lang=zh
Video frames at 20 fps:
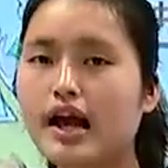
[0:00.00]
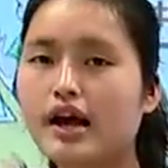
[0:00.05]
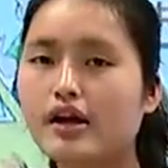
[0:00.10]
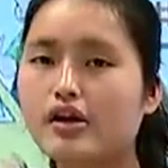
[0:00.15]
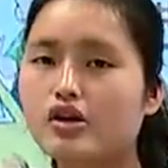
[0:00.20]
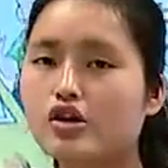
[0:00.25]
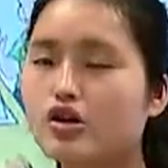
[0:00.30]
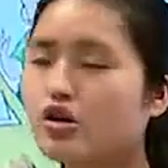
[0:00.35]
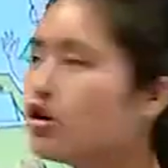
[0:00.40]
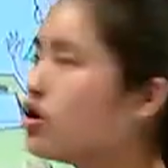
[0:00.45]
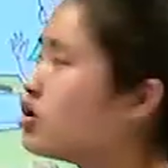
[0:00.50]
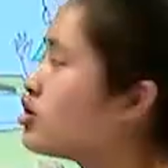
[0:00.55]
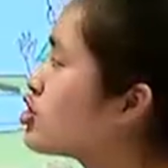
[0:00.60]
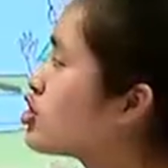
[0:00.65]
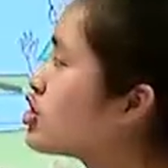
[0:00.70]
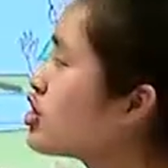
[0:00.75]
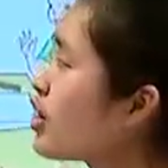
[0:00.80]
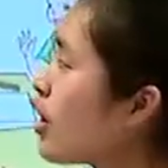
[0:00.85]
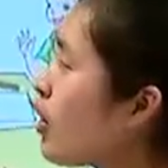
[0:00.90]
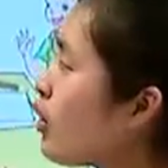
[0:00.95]
该
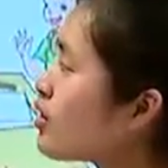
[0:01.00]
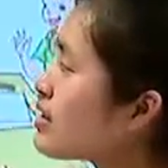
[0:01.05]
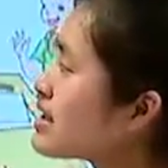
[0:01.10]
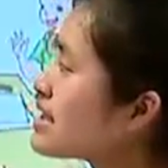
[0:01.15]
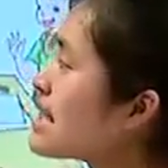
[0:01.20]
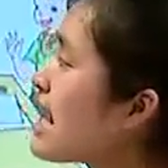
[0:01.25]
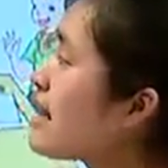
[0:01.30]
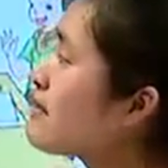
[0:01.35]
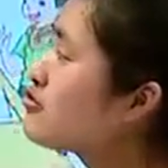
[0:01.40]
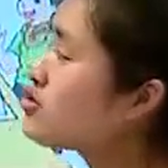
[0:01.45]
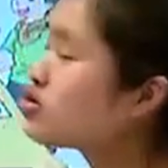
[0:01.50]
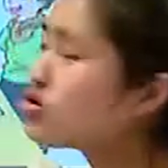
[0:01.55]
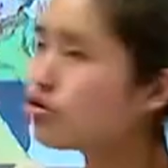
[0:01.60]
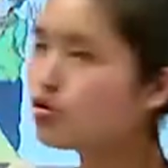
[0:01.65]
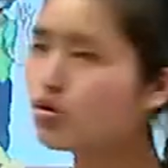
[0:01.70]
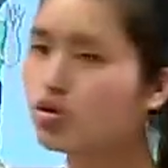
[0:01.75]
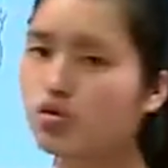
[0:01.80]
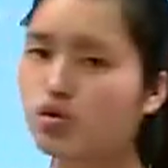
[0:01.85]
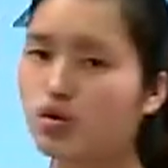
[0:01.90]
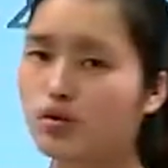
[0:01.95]
只有三
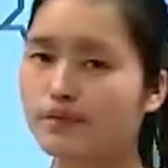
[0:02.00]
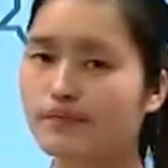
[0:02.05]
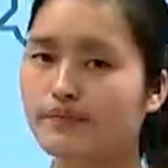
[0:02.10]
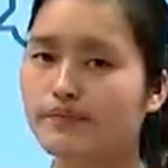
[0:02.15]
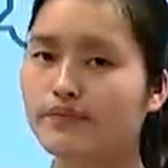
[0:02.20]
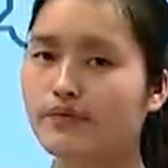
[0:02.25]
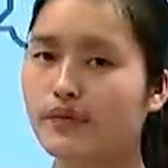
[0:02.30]
只兔，